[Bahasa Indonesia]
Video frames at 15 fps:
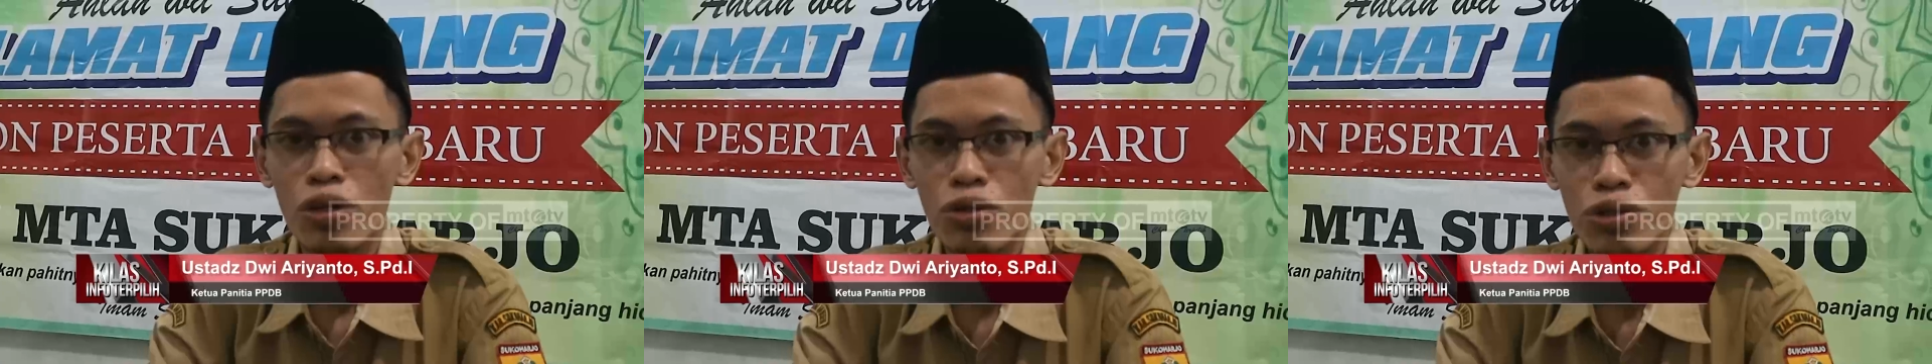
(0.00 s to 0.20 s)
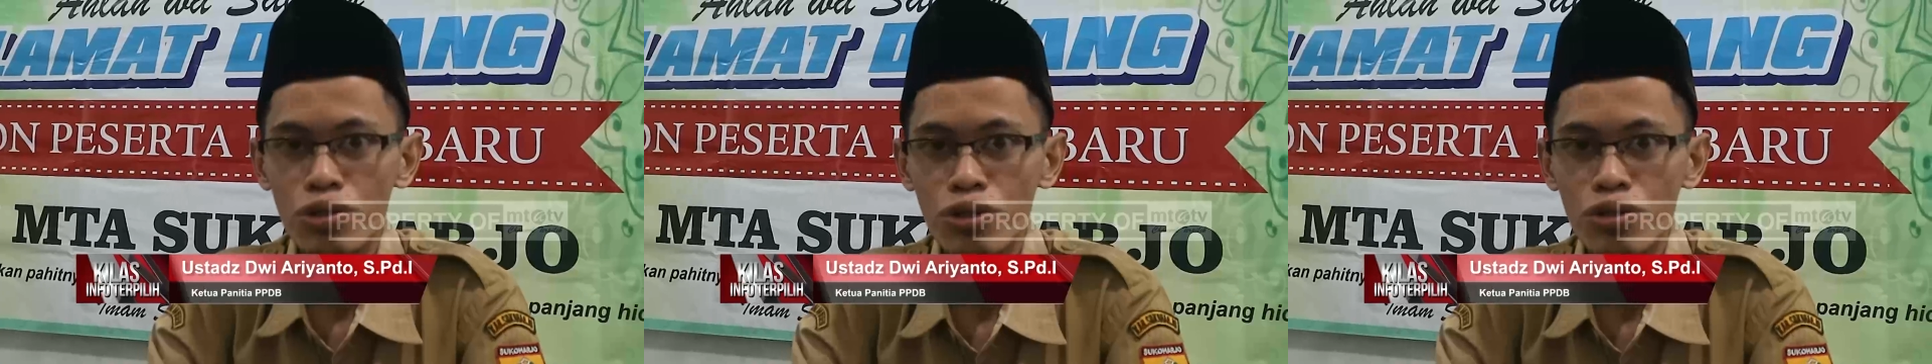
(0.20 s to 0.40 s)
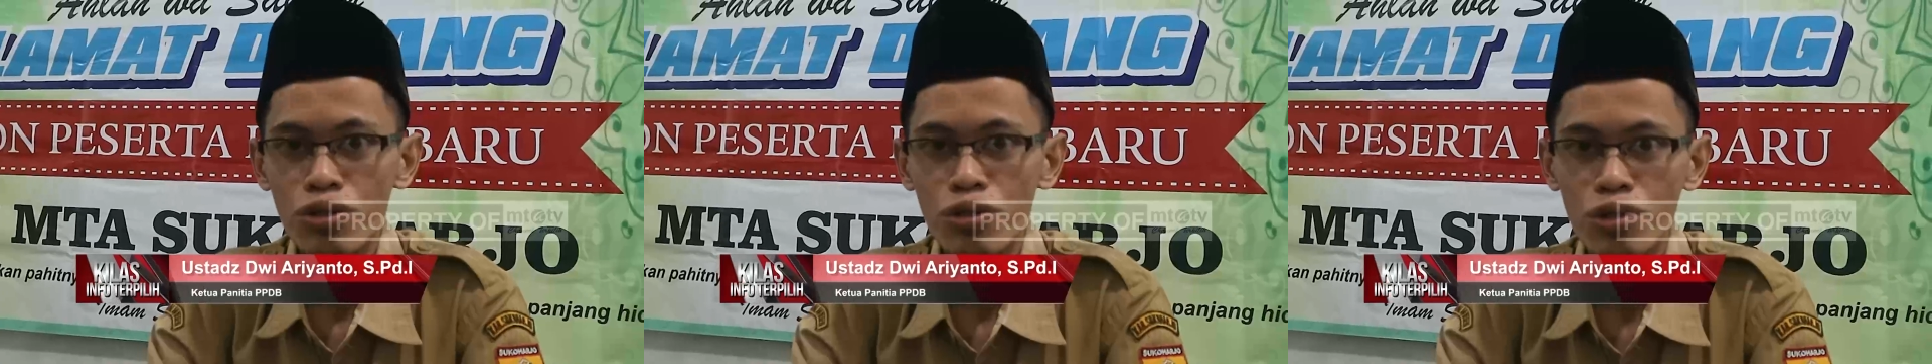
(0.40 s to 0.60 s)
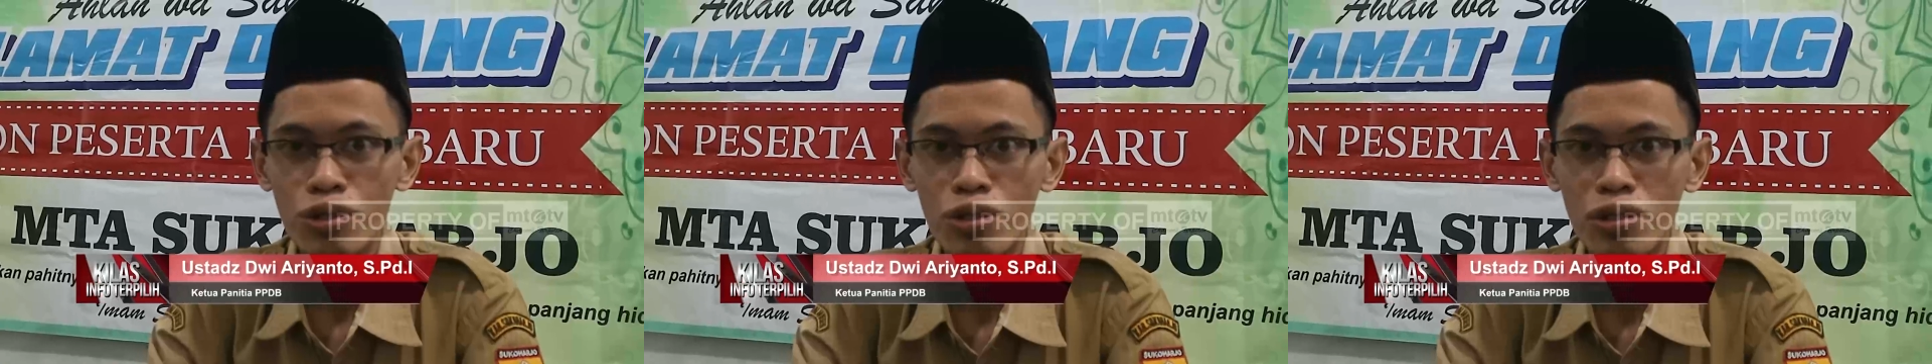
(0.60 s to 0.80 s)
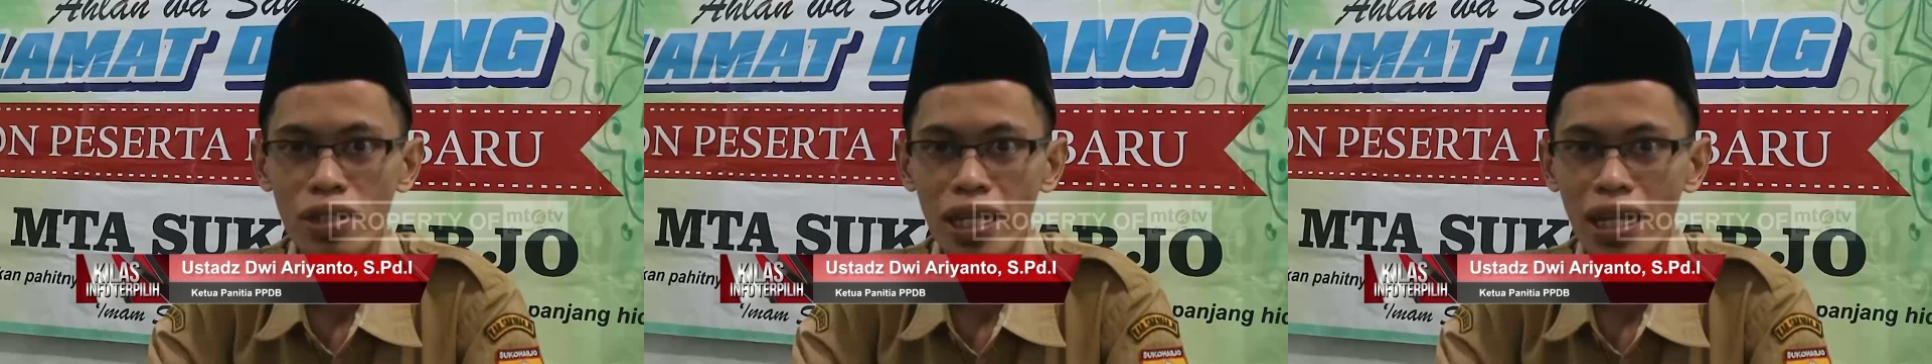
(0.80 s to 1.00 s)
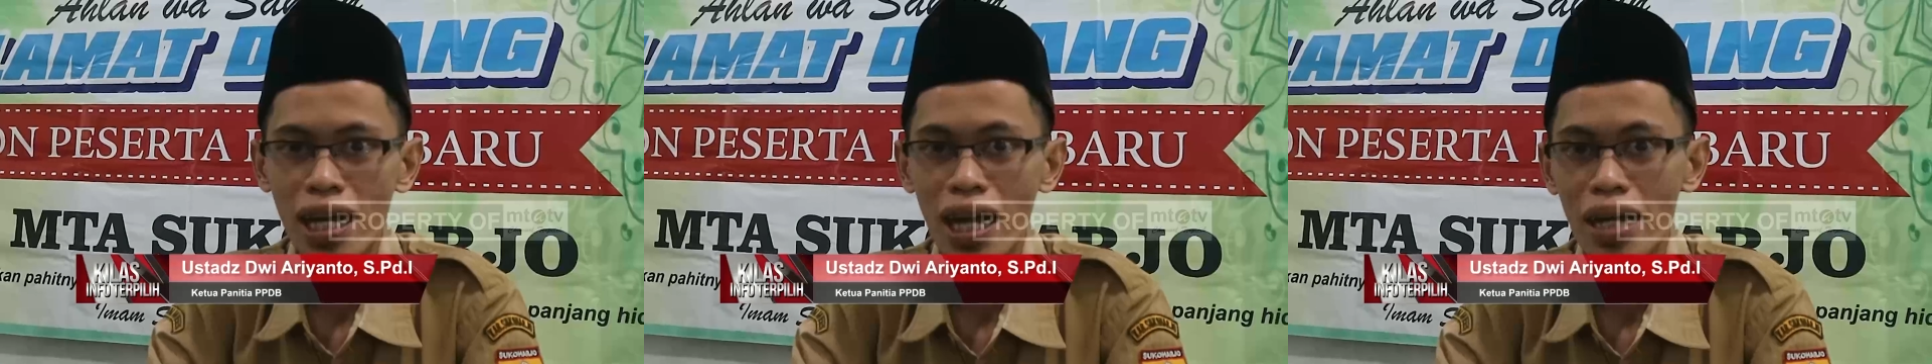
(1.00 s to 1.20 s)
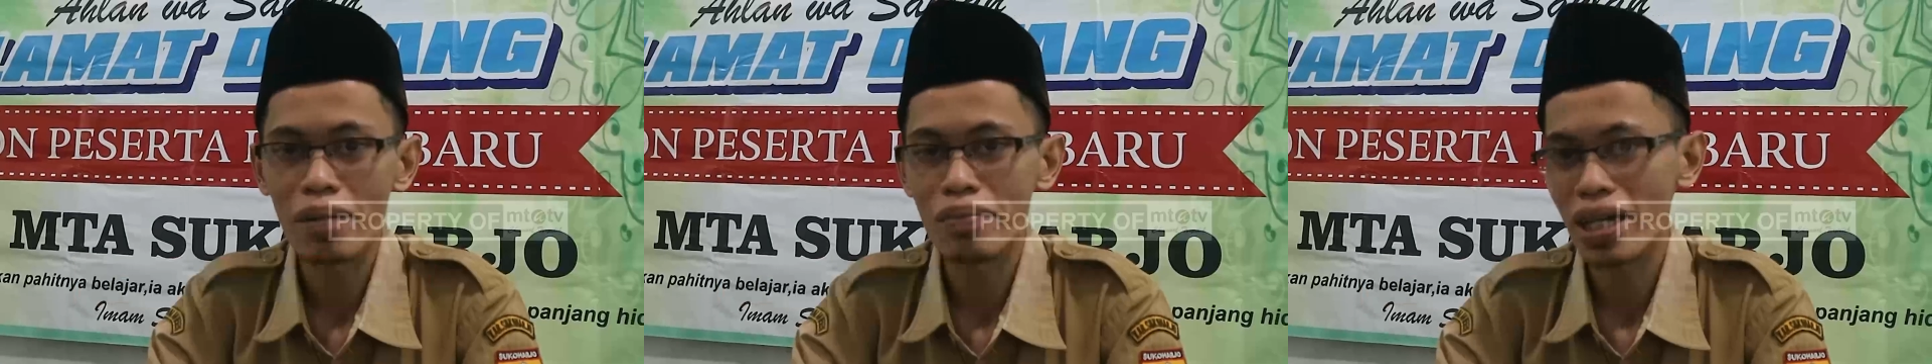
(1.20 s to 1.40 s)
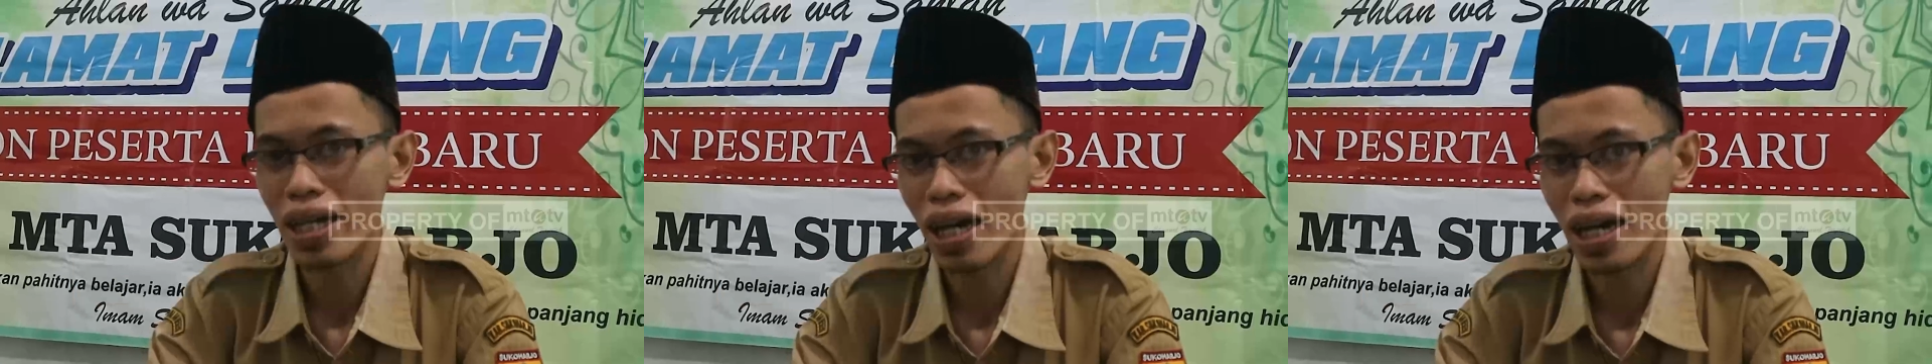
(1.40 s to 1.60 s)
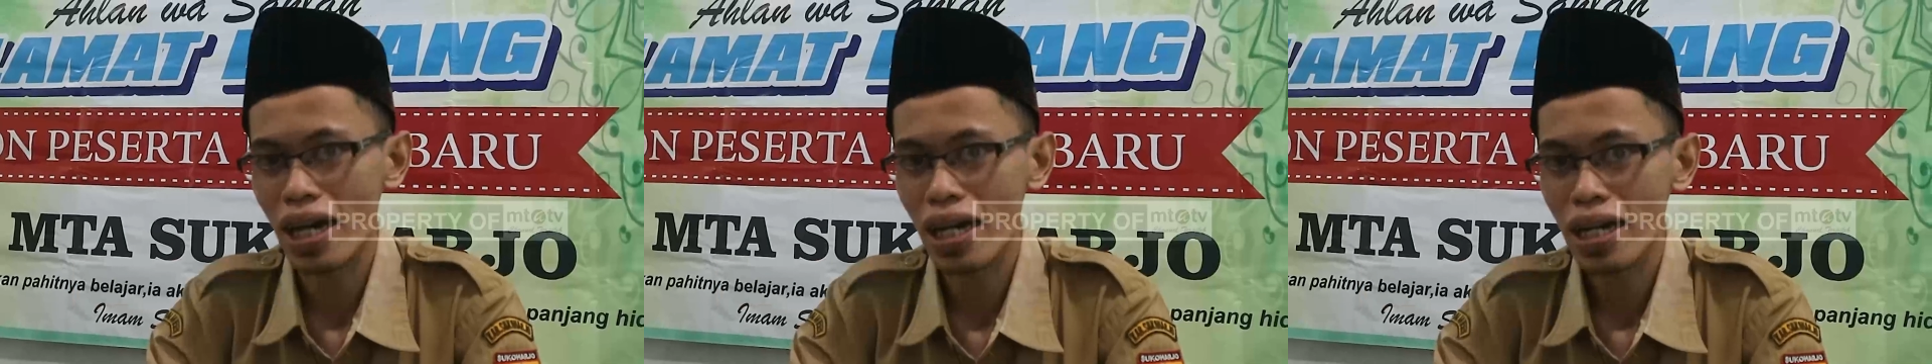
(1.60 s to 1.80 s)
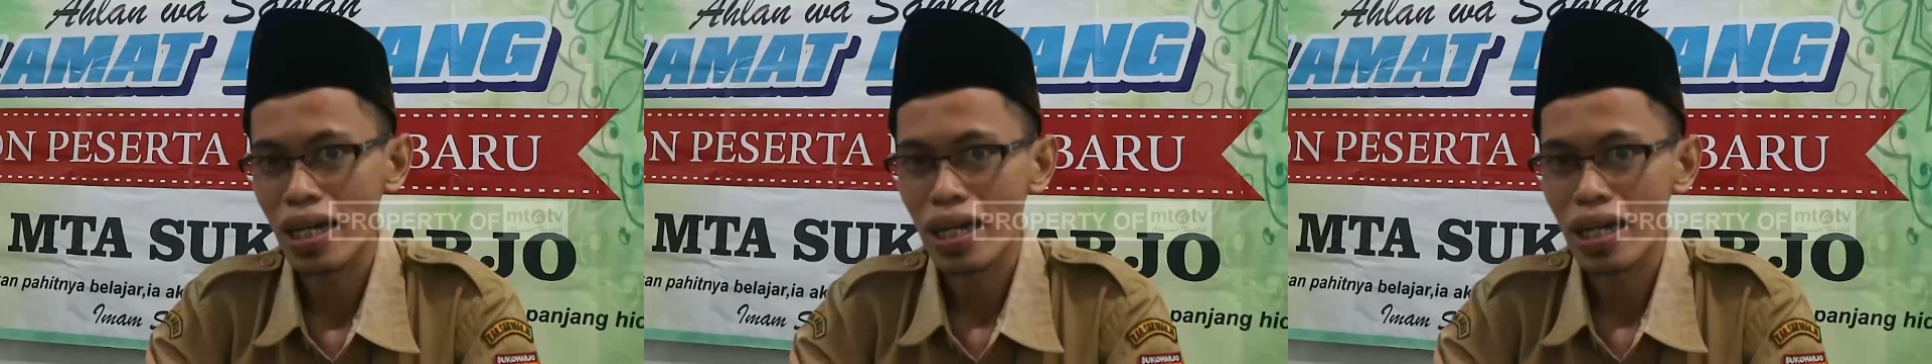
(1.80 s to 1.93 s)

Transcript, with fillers: khusus untuk TK, MTA